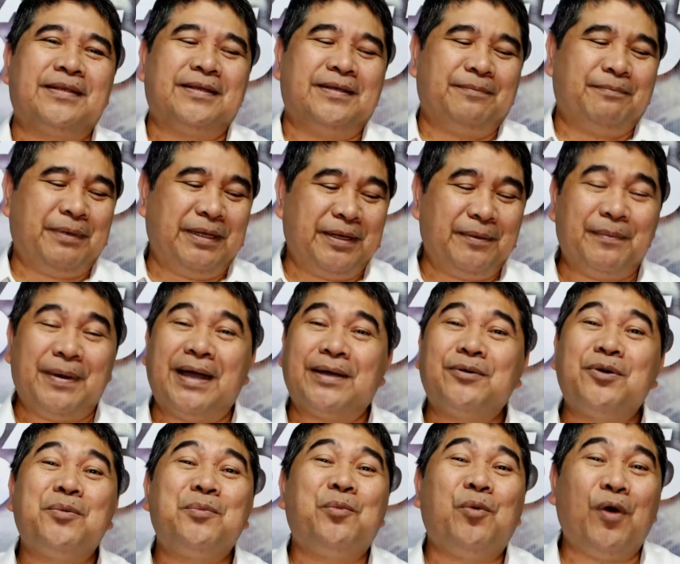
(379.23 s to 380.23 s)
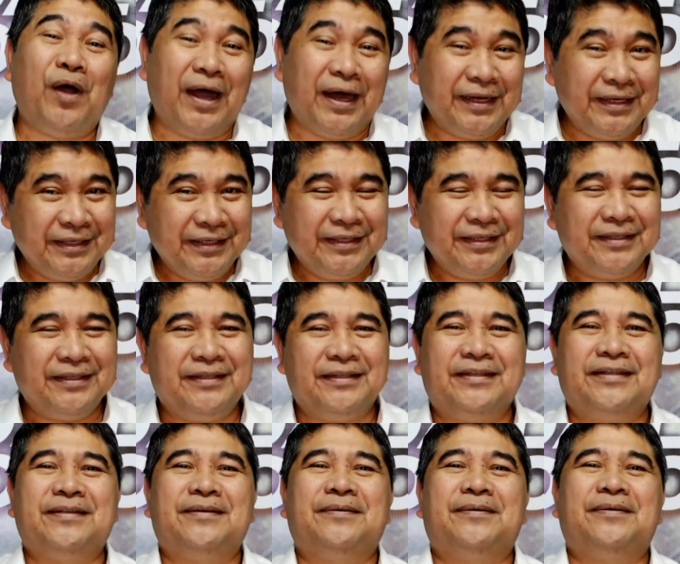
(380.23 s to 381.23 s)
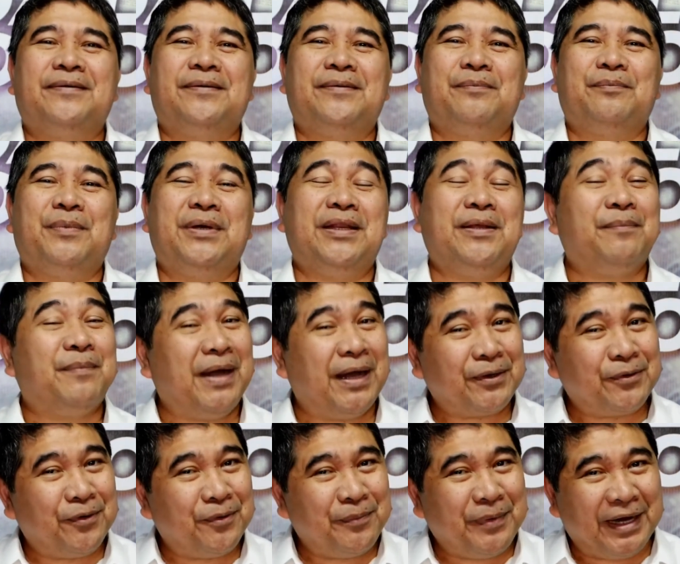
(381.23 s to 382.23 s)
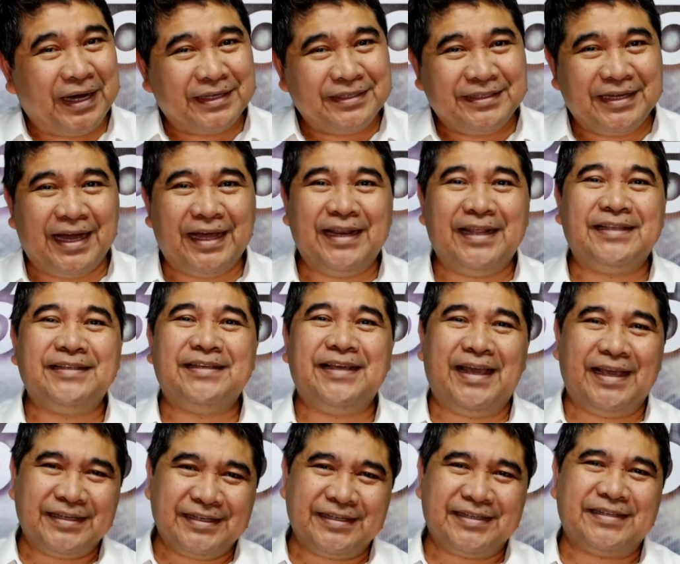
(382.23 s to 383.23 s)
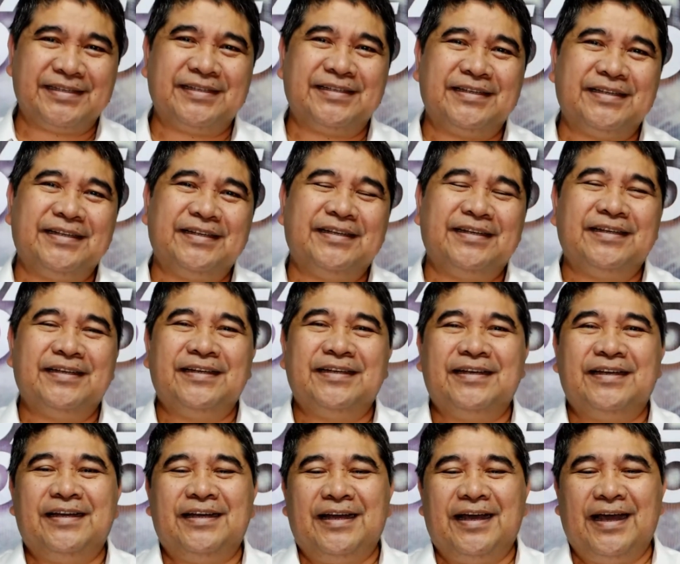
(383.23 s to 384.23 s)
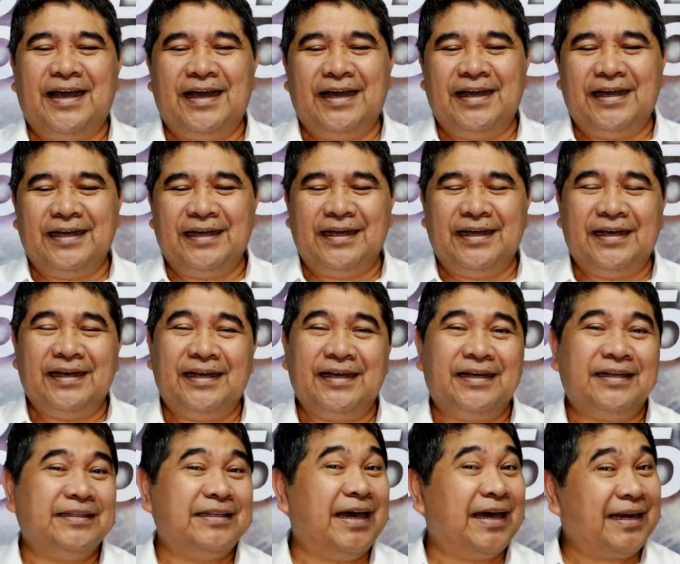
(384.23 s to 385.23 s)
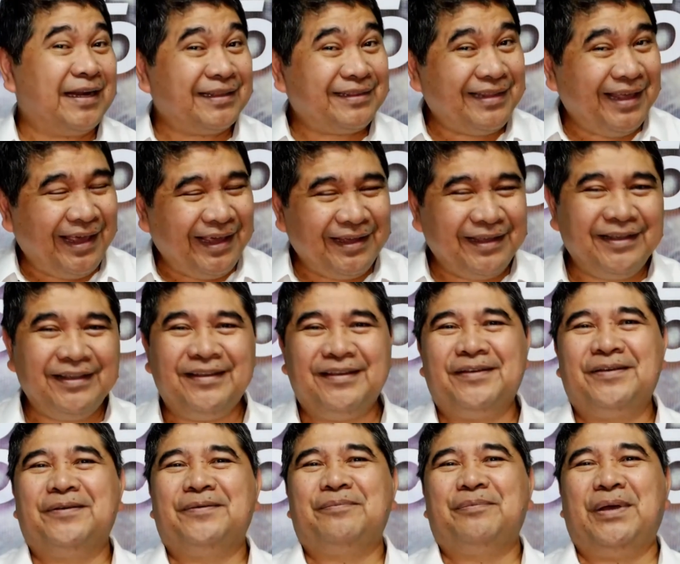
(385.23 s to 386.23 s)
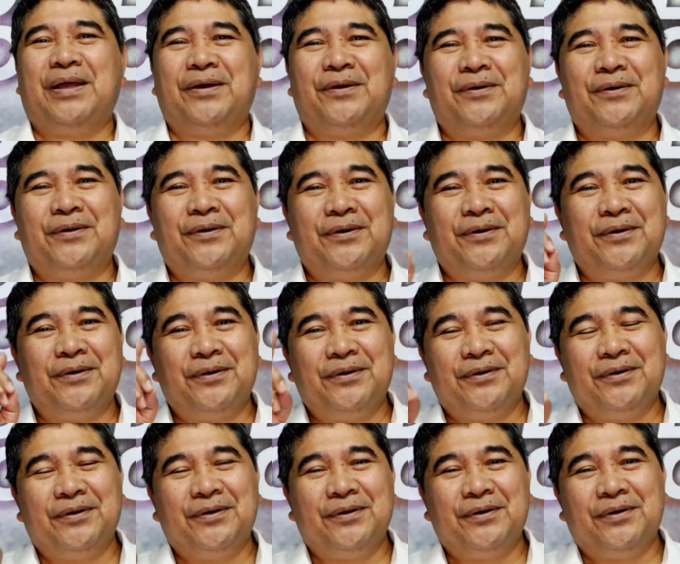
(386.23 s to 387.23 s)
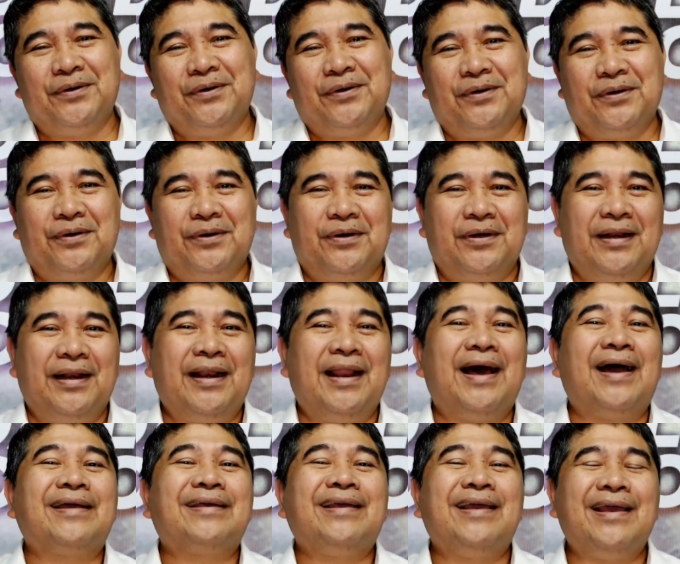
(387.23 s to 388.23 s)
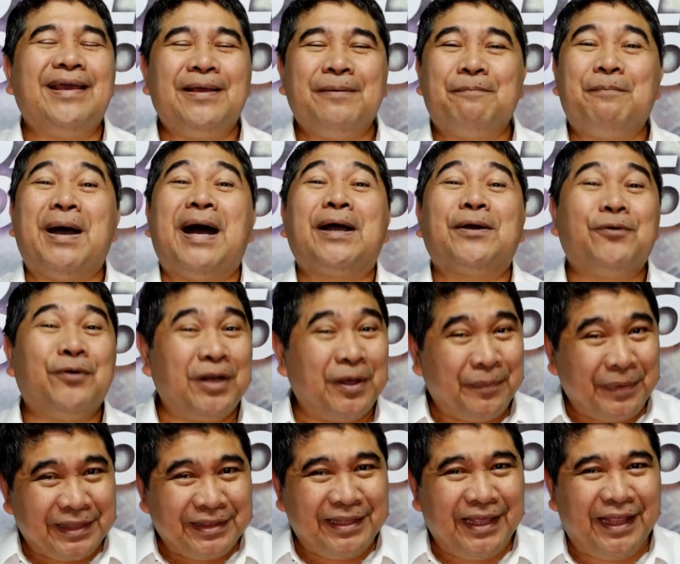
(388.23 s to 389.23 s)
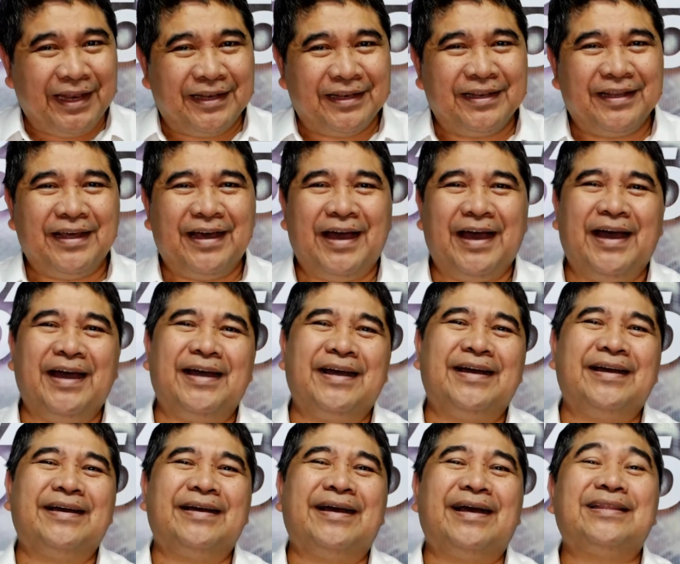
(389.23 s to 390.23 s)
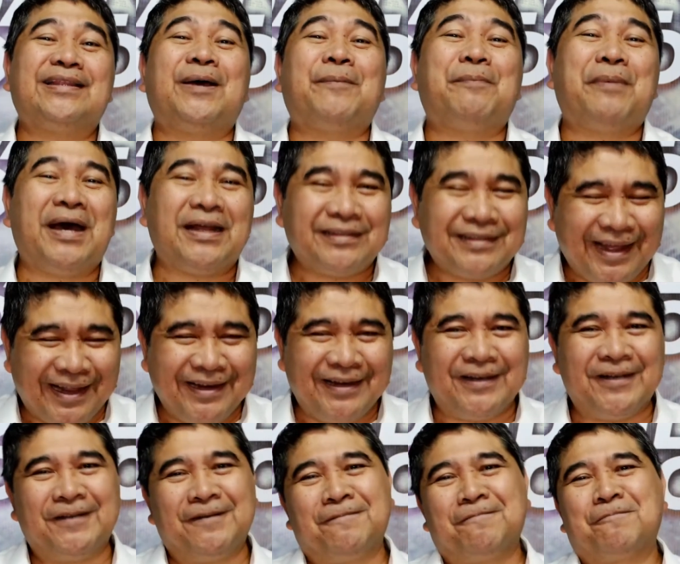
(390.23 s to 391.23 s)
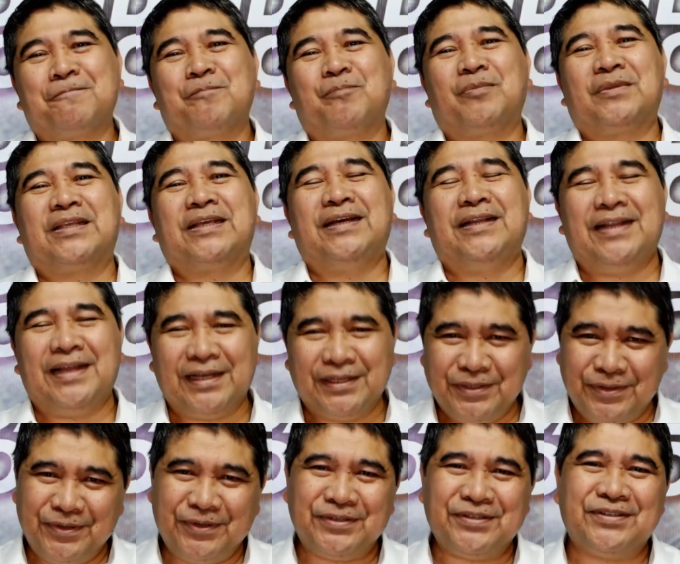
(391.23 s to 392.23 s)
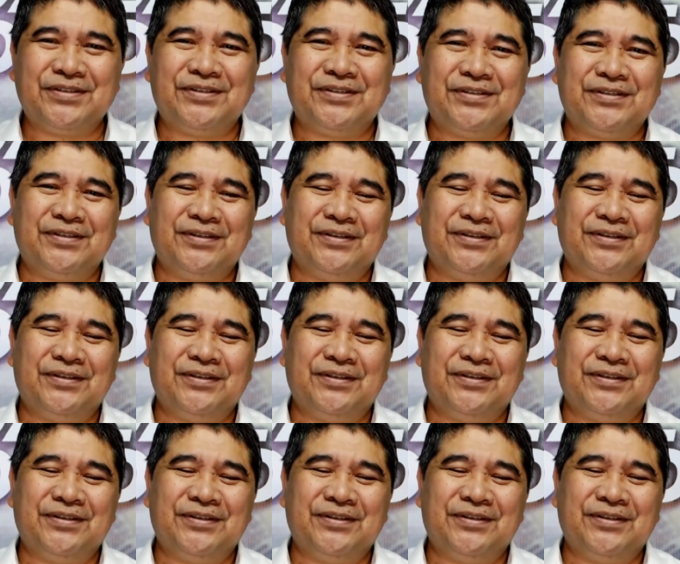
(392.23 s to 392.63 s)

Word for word: Panibagong buwan, panibagong mga challenges ang uh, darating pero laging bago naman din ang katapatan ng Diyos.